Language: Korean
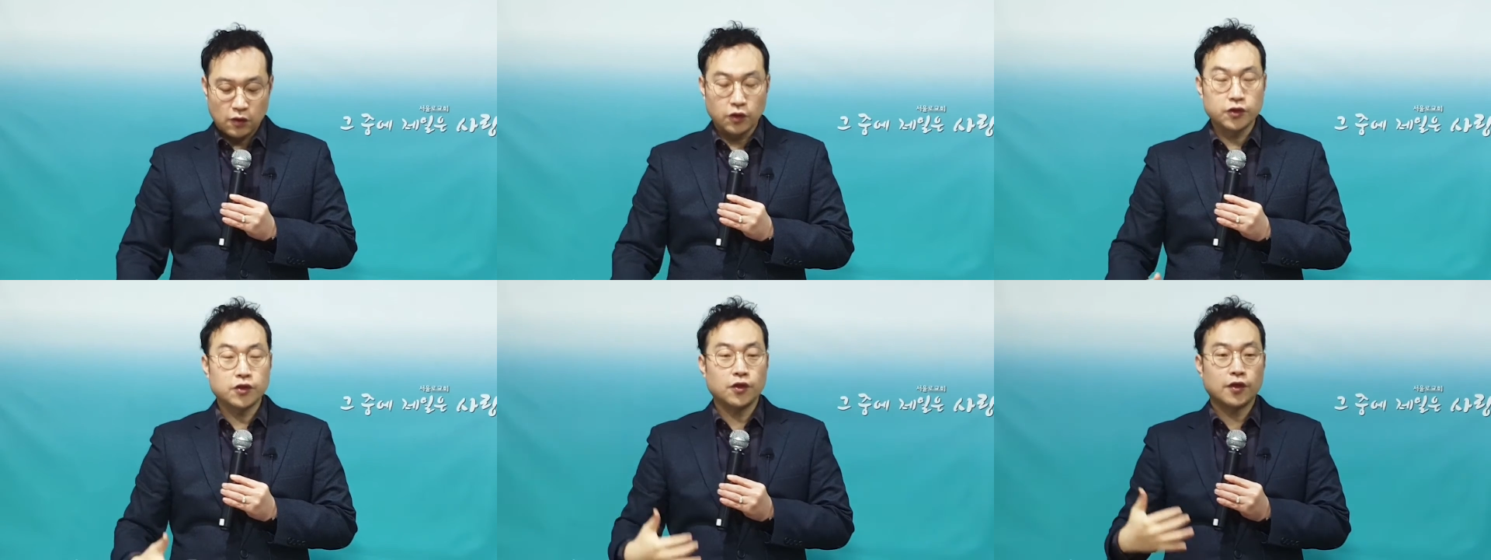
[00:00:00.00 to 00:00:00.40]

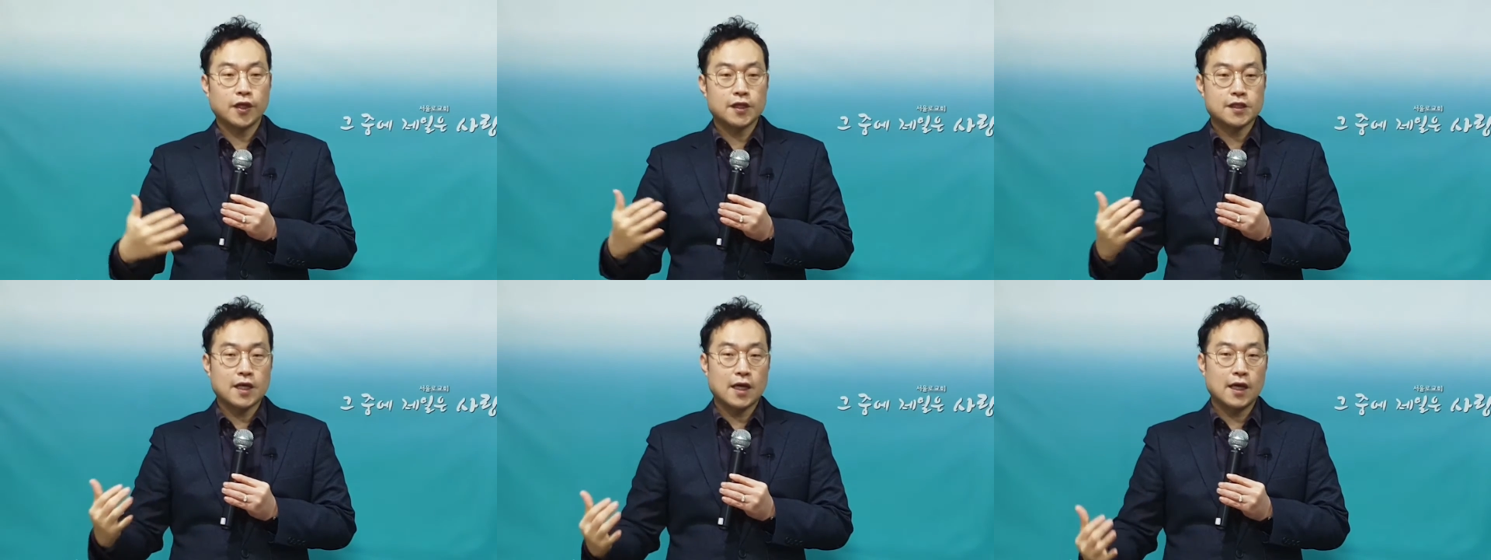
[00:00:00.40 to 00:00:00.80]

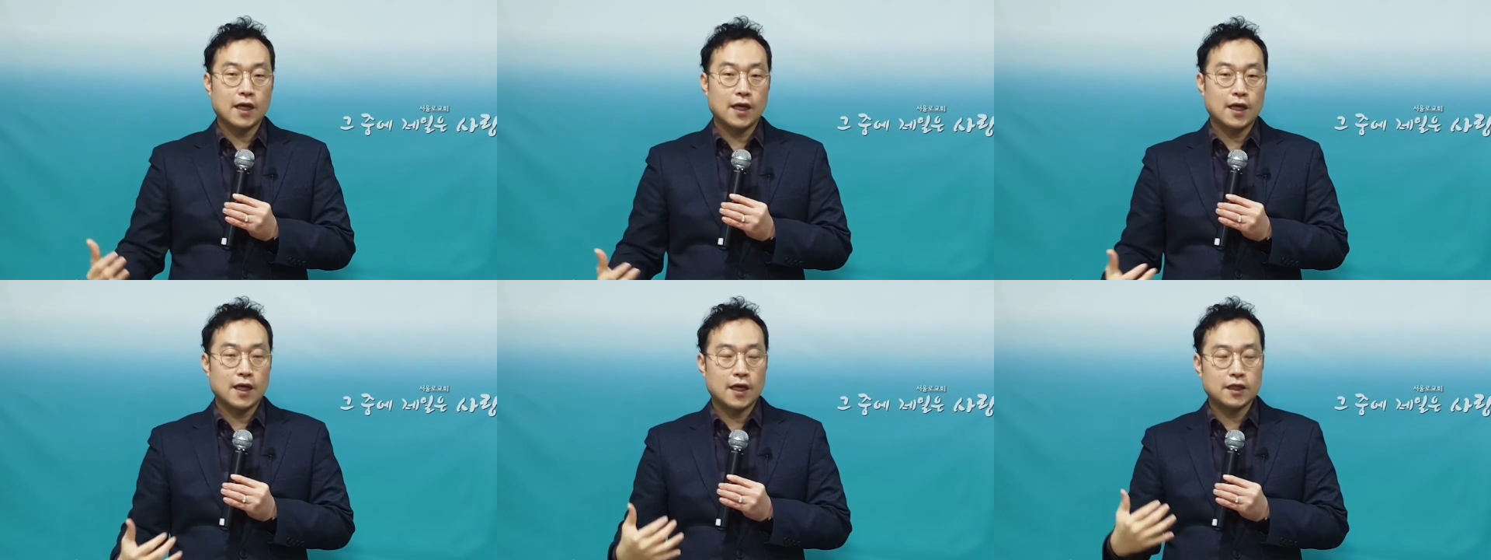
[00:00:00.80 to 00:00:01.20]
어떻게
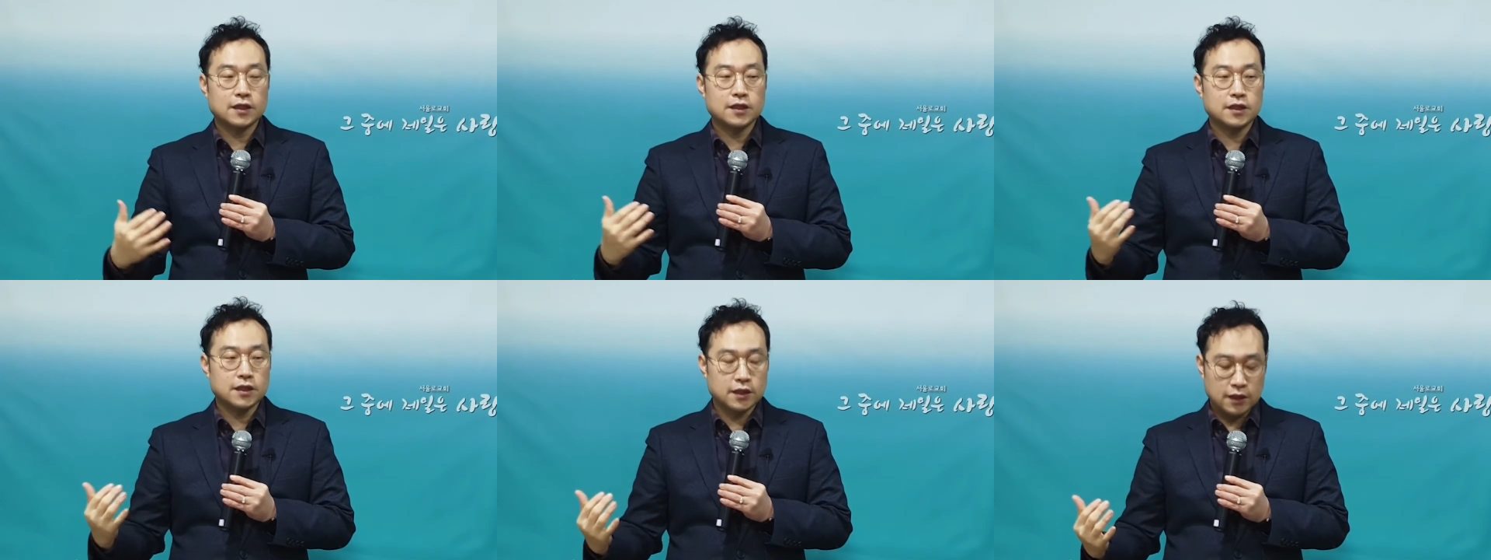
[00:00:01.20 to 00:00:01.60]
살아가야
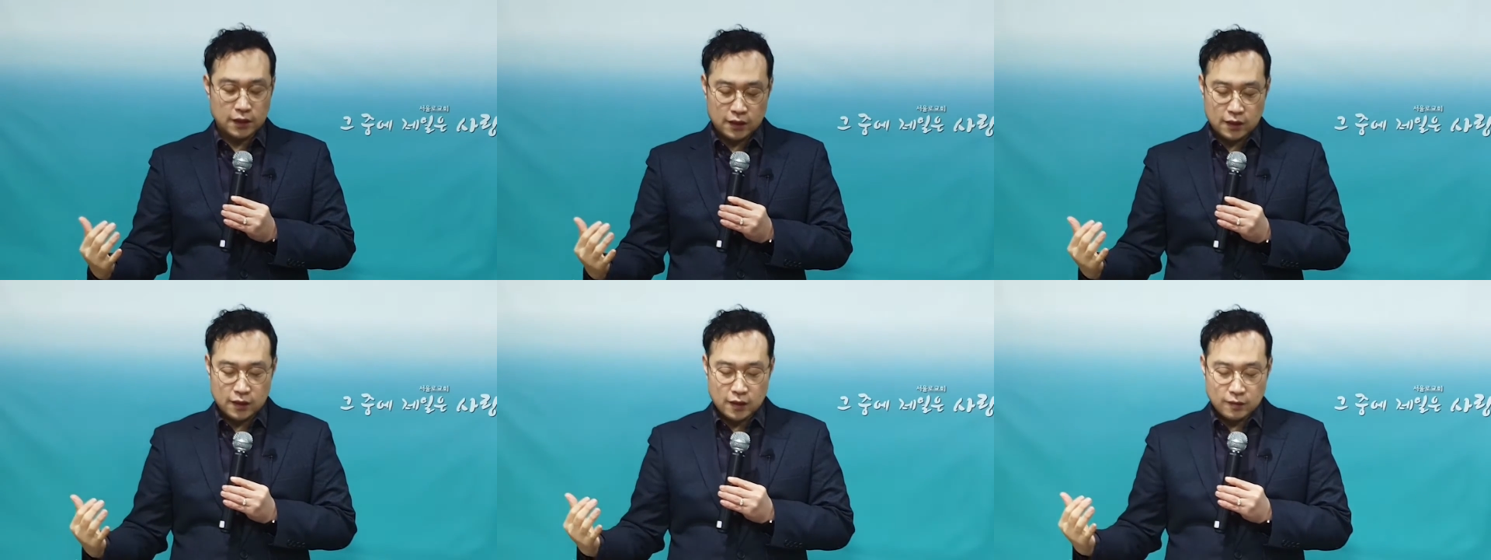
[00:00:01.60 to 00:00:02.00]

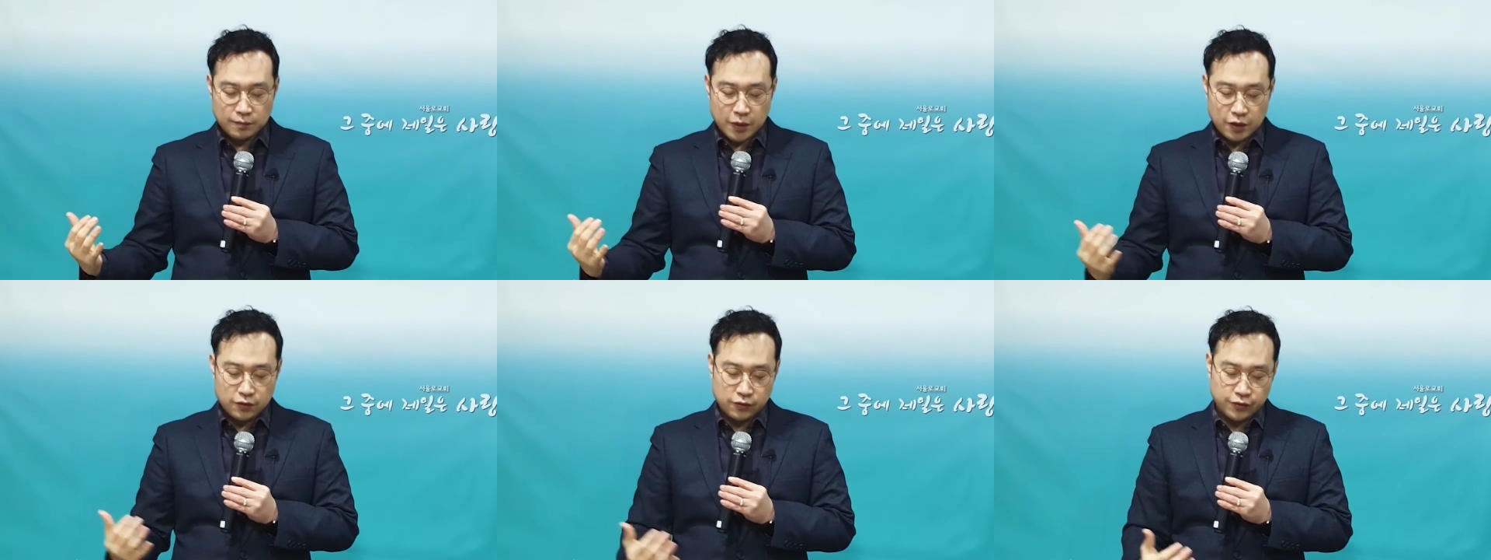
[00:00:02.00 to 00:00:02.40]
하는지를
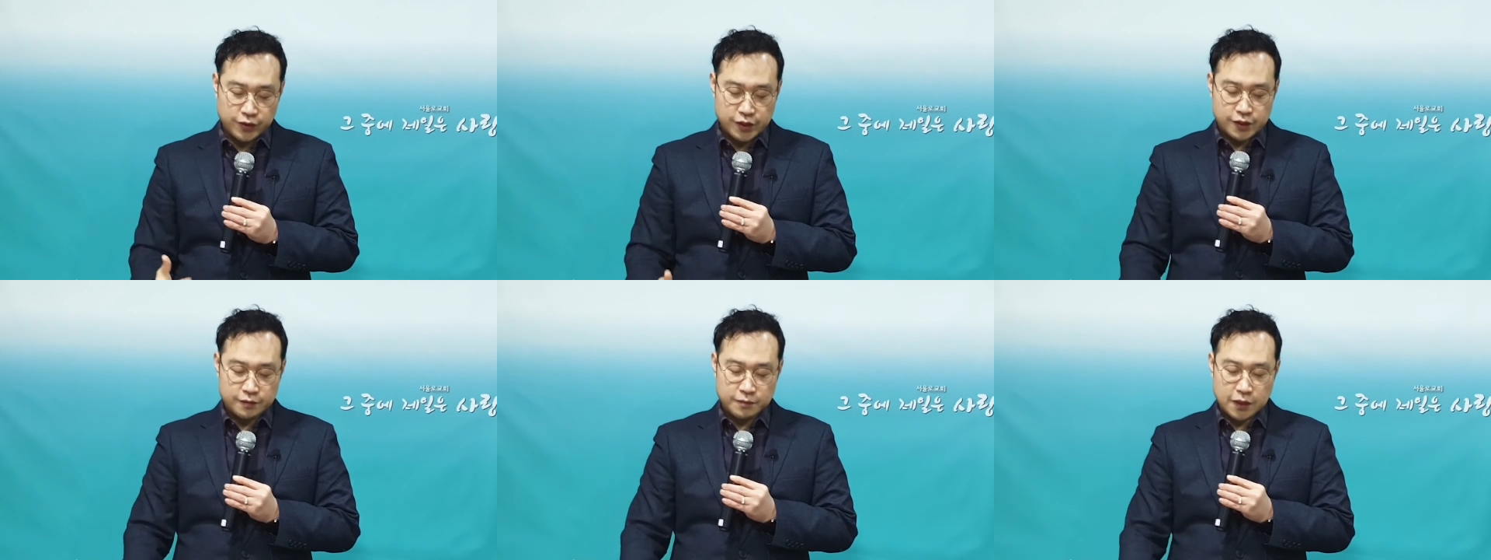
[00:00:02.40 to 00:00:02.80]
배우고
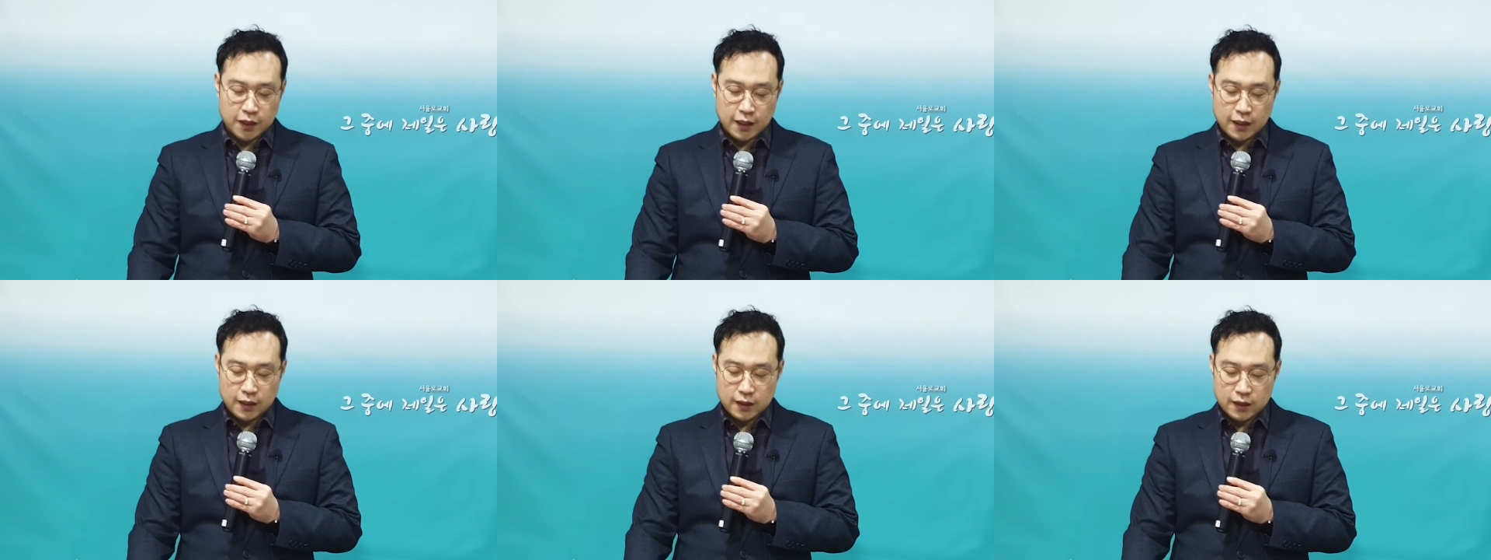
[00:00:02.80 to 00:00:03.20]

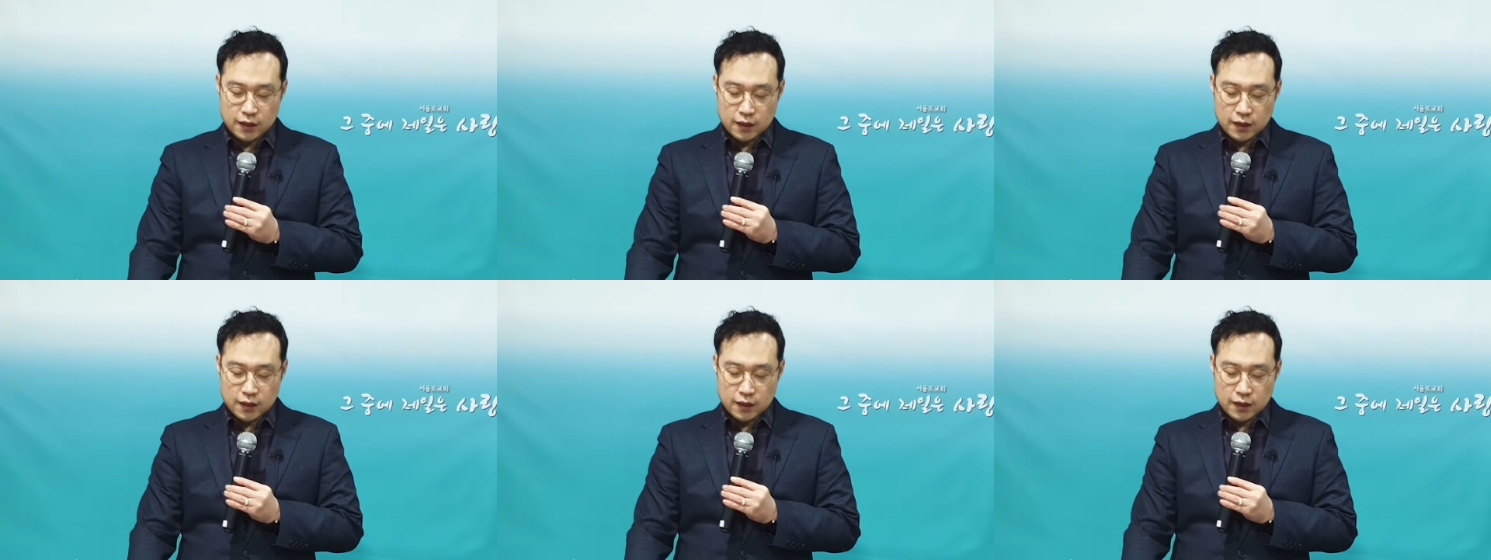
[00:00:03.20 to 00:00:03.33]
있습니다.